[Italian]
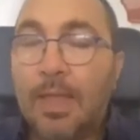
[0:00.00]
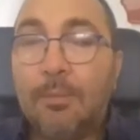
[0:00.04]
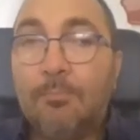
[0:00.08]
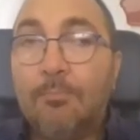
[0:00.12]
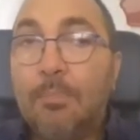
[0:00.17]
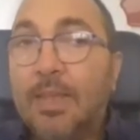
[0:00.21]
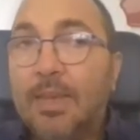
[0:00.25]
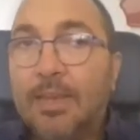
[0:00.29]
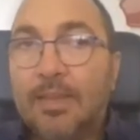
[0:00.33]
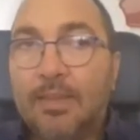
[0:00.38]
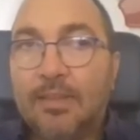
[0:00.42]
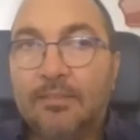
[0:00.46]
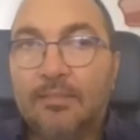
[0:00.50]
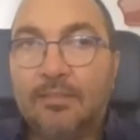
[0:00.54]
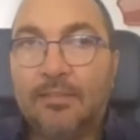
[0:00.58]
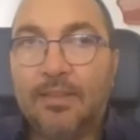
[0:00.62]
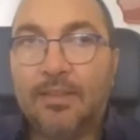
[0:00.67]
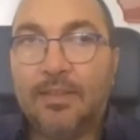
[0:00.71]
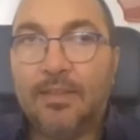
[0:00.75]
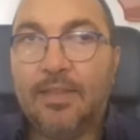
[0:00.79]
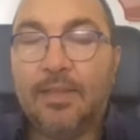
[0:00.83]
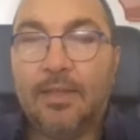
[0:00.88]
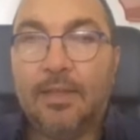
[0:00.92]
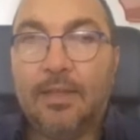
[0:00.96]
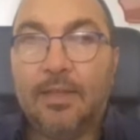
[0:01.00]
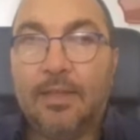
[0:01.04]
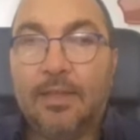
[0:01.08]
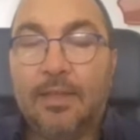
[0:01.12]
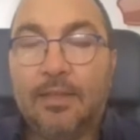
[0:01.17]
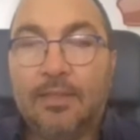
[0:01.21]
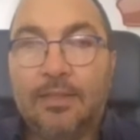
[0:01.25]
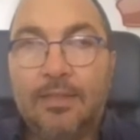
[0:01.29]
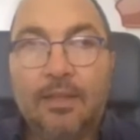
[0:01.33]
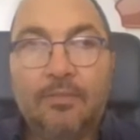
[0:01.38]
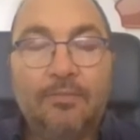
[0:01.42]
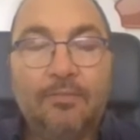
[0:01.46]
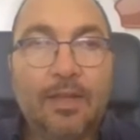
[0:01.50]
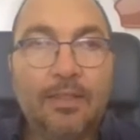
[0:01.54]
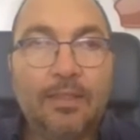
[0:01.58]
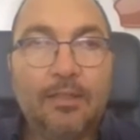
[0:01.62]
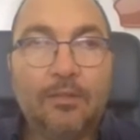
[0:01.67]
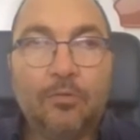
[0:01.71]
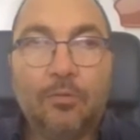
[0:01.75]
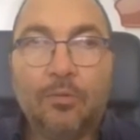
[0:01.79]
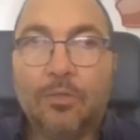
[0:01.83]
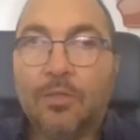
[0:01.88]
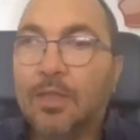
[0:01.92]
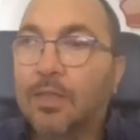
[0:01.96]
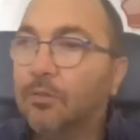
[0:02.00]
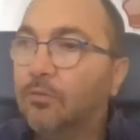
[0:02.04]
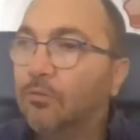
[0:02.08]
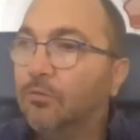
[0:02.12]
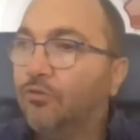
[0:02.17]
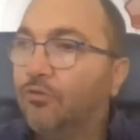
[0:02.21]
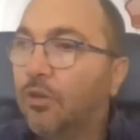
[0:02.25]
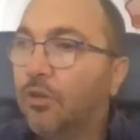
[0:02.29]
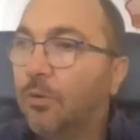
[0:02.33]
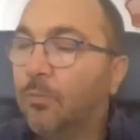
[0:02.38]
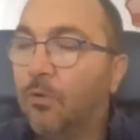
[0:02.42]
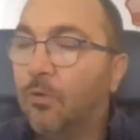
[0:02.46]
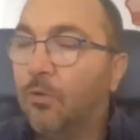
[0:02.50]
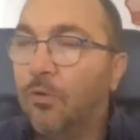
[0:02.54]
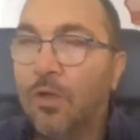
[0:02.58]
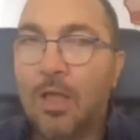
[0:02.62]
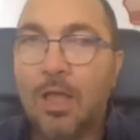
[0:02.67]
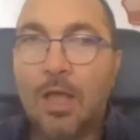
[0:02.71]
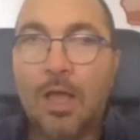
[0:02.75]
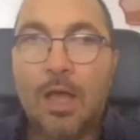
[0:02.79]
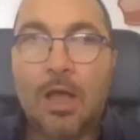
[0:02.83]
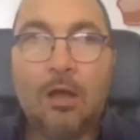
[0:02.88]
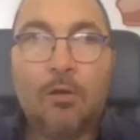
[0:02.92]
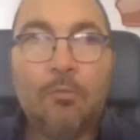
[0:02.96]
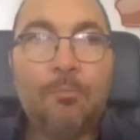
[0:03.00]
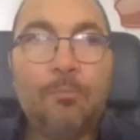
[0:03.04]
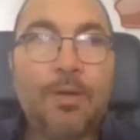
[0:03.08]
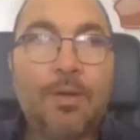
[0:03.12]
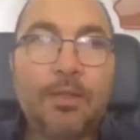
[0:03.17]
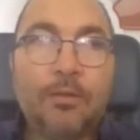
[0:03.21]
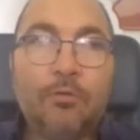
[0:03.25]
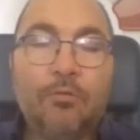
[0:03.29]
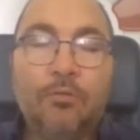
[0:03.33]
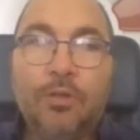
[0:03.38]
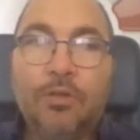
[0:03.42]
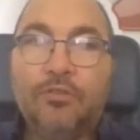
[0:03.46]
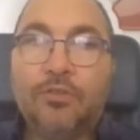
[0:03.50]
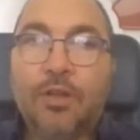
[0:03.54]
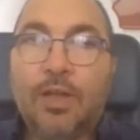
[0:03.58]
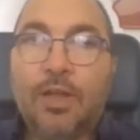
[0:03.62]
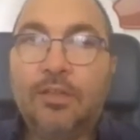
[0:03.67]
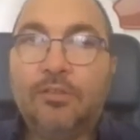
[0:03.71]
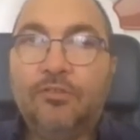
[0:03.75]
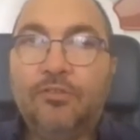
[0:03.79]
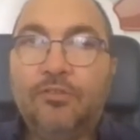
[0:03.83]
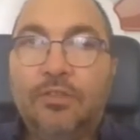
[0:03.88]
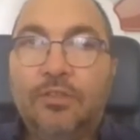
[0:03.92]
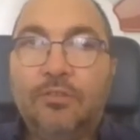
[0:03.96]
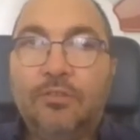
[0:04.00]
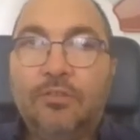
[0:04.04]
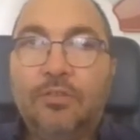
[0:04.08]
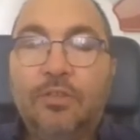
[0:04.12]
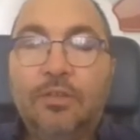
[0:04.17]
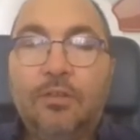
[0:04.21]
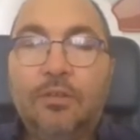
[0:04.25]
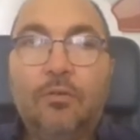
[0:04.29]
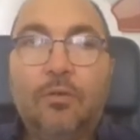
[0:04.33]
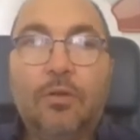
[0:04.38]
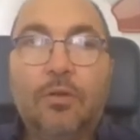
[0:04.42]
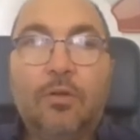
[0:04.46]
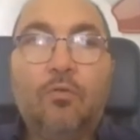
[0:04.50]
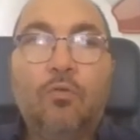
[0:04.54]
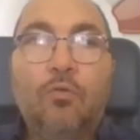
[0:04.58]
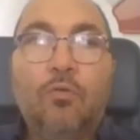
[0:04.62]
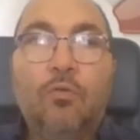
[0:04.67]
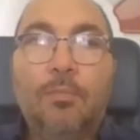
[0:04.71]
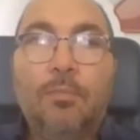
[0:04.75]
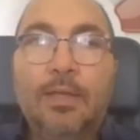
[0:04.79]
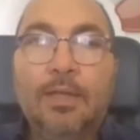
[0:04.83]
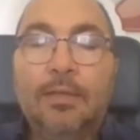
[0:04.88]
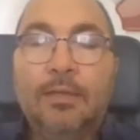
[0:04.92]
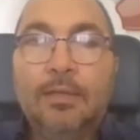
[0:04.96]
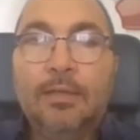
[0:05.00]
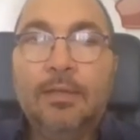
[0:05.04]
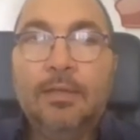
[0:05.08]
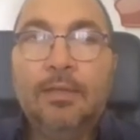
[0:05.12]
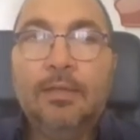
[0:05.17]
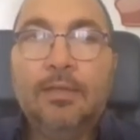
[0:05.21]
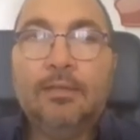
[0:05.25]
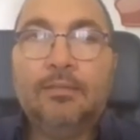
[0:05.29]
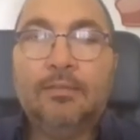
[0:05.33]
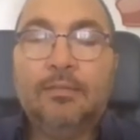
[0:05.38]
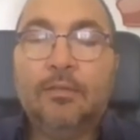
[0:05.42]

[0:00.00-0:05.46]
è bene che sia da, da fare. Tornando diciamo, a un paragone calcistico, è come